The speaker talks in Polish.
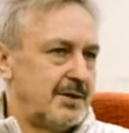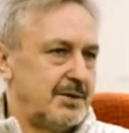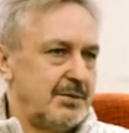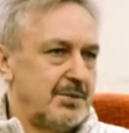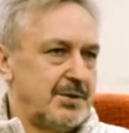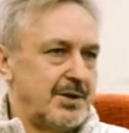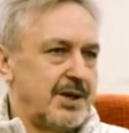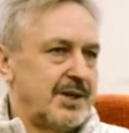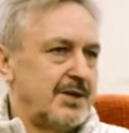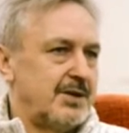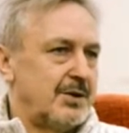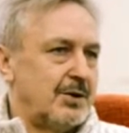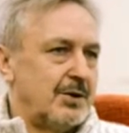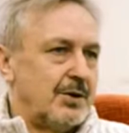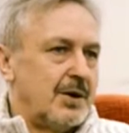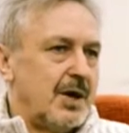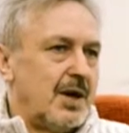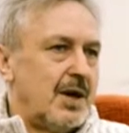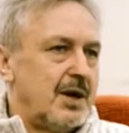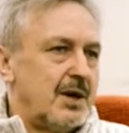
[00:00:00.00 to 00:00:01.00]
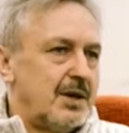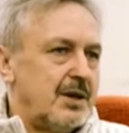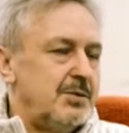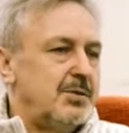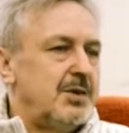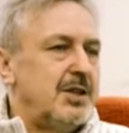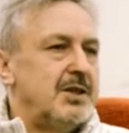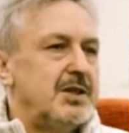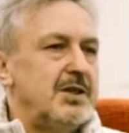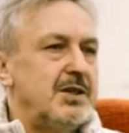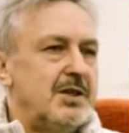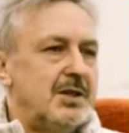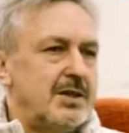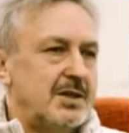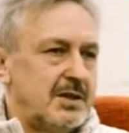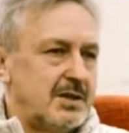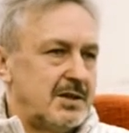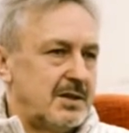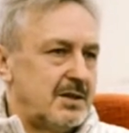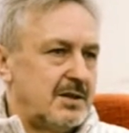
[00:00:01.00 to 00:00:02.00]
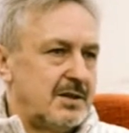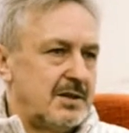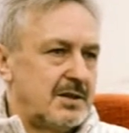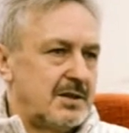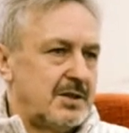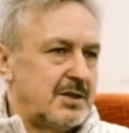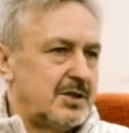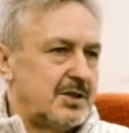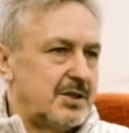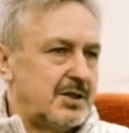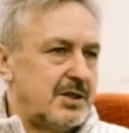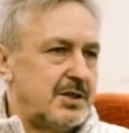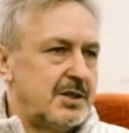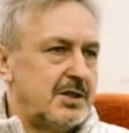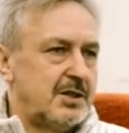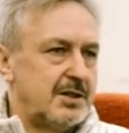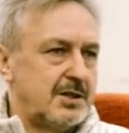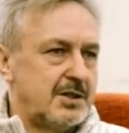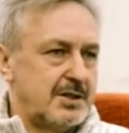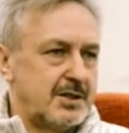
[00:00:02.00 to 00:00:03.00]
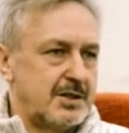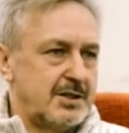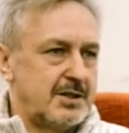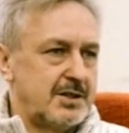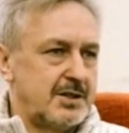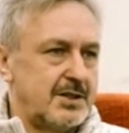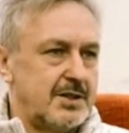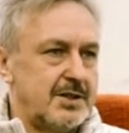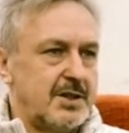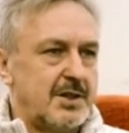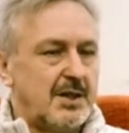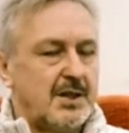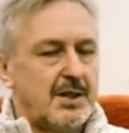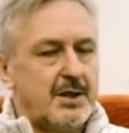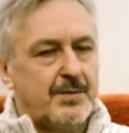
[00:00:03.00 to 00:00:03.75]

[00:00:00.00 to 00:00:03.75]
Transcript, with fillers: Imprezy, imieniny, chrzciny czy, czy, czy,